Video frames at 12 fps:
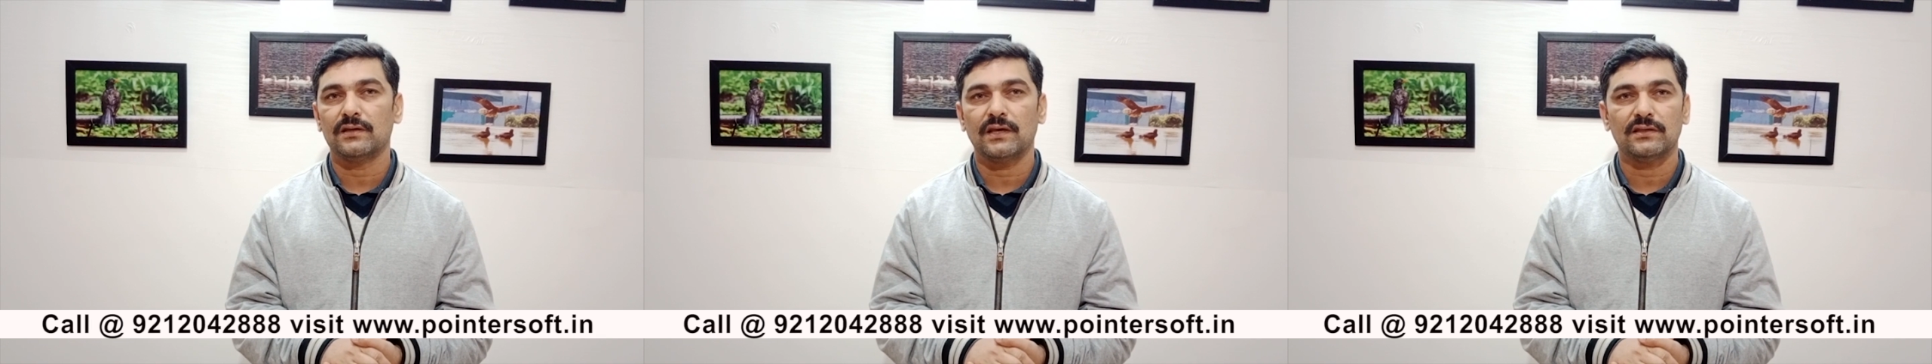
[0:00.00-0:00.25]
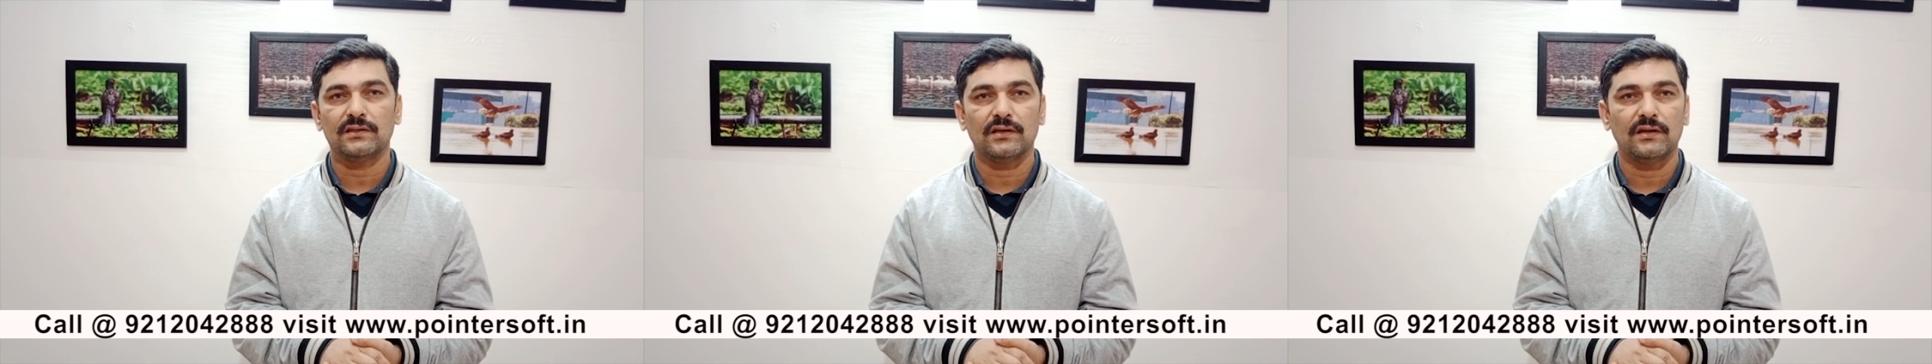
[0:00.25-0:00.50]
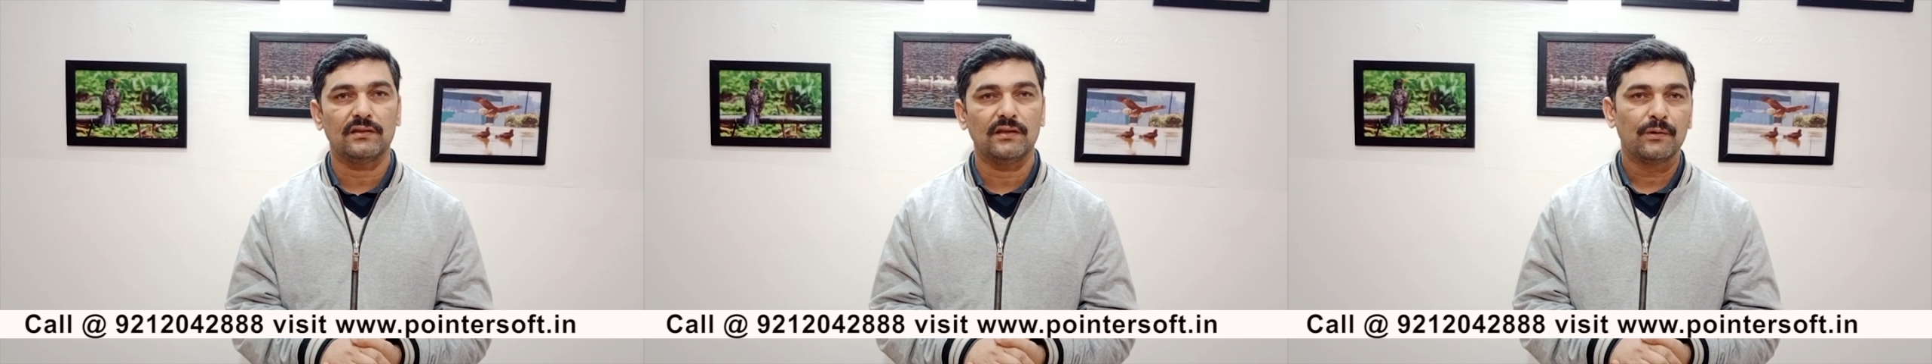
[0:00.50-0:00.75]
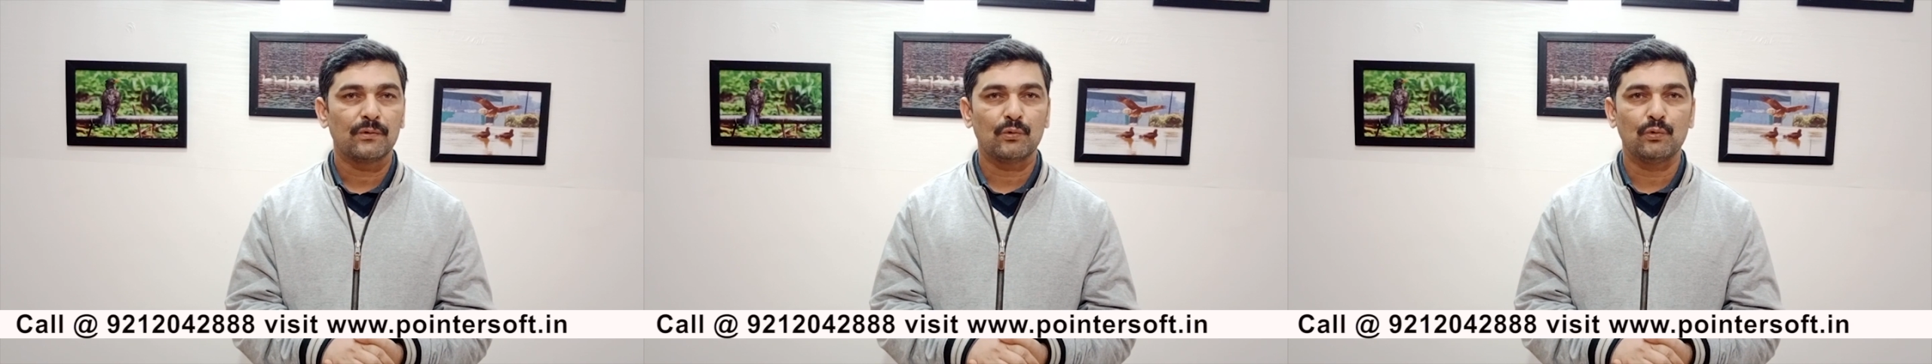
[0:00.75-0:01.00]
कैसे करते हैं
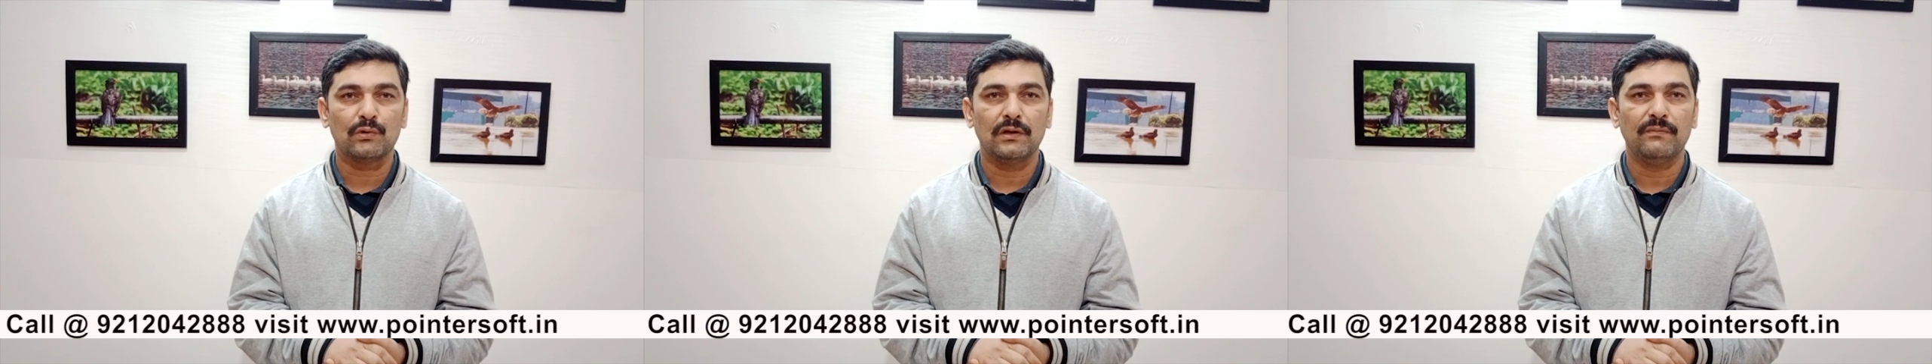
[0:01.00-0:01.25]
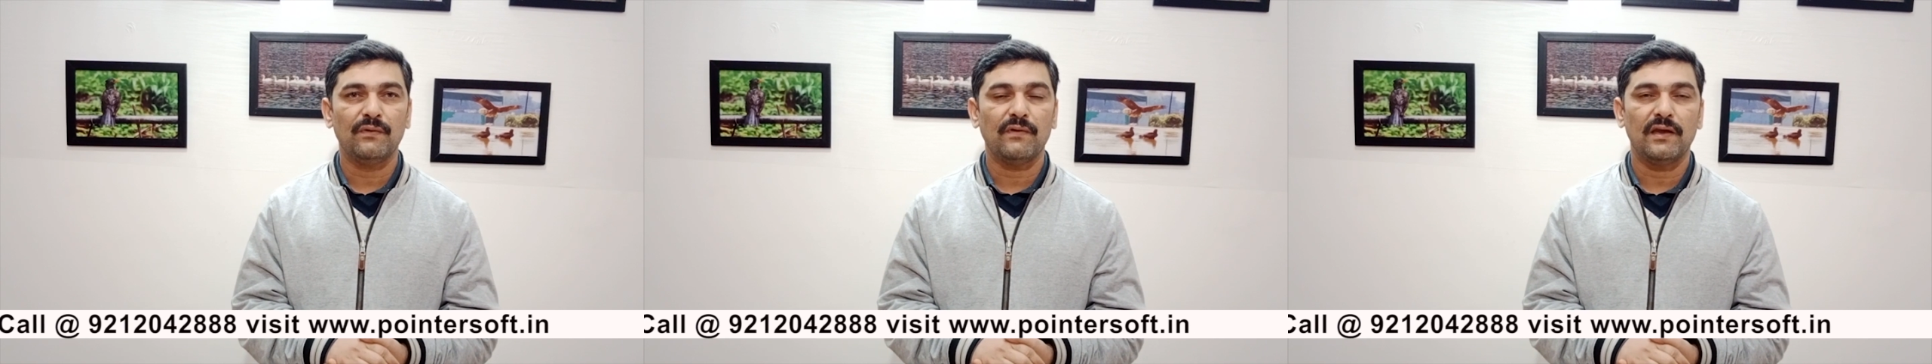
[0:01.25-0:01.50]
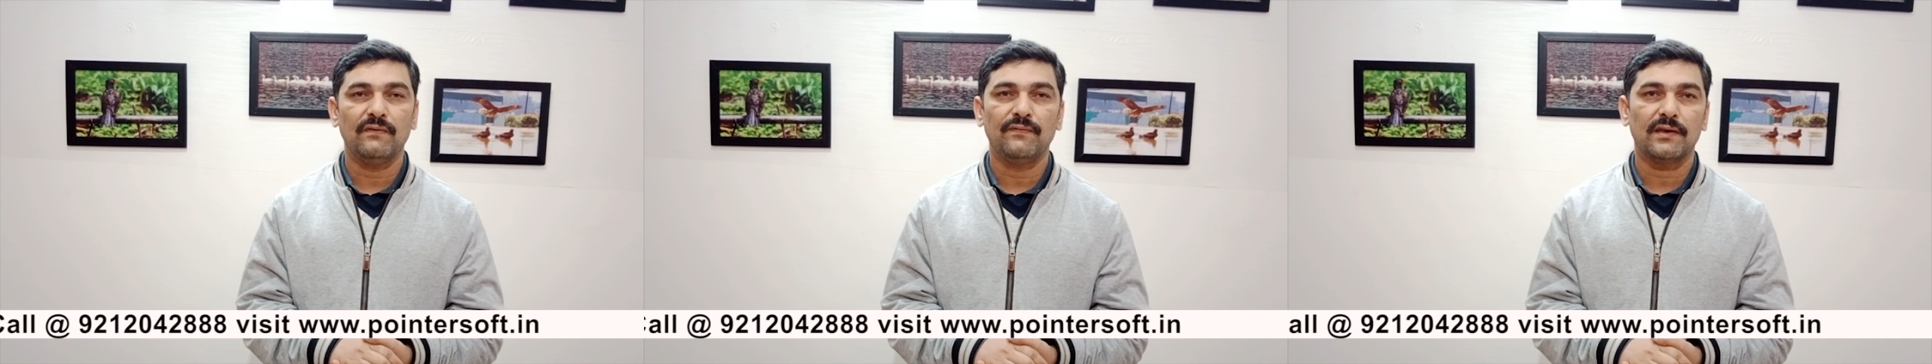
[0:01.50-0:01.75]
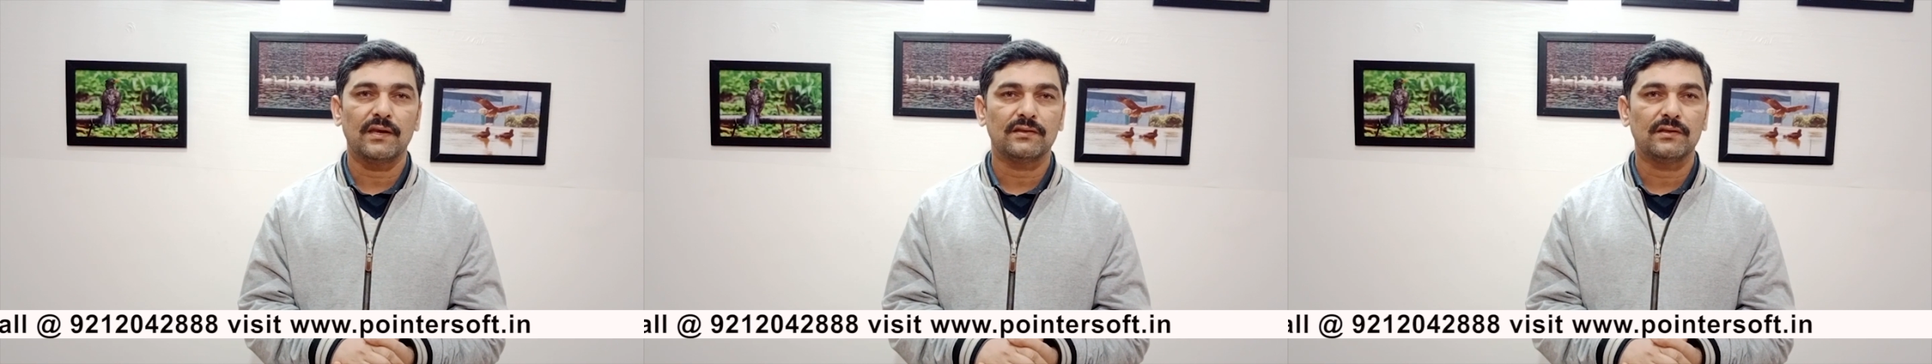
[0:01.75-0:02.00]
गूगल में
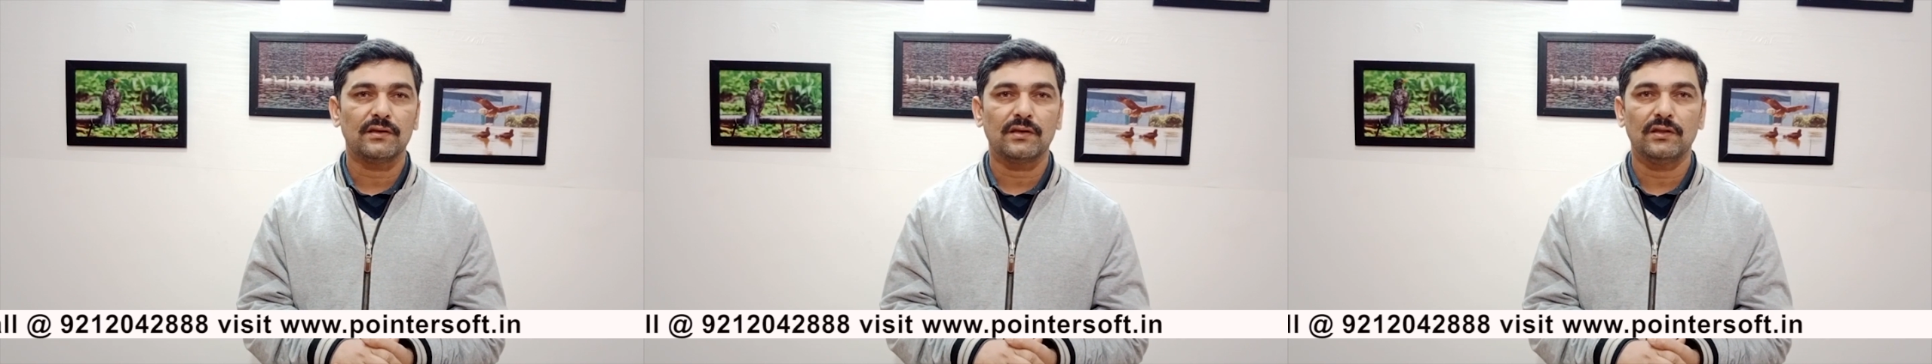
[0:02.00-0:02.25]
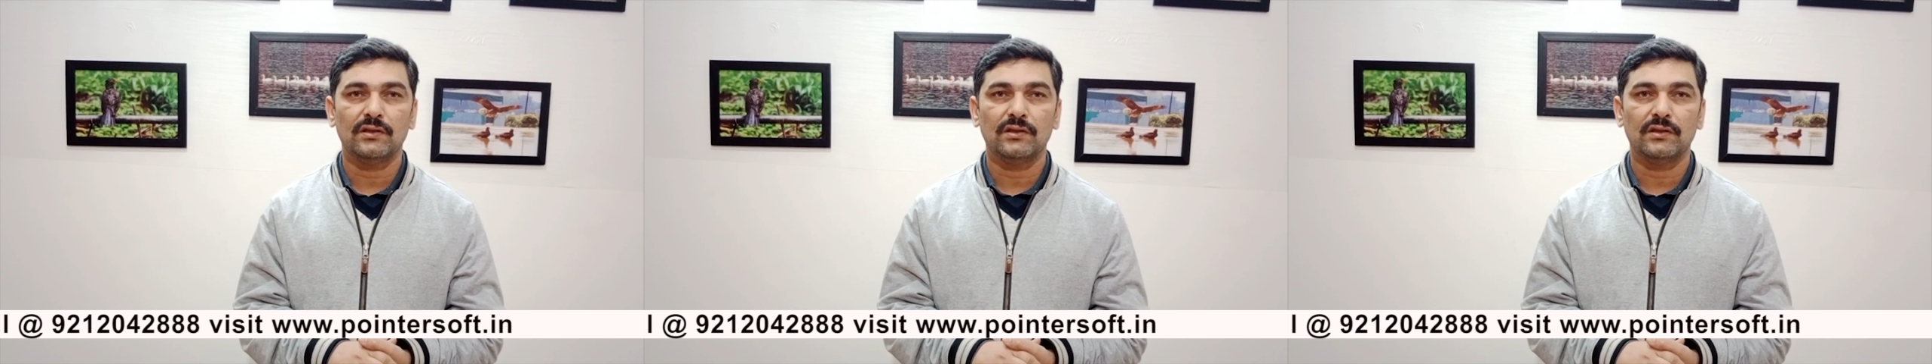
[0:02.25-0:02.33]
वेरिफिकेशन के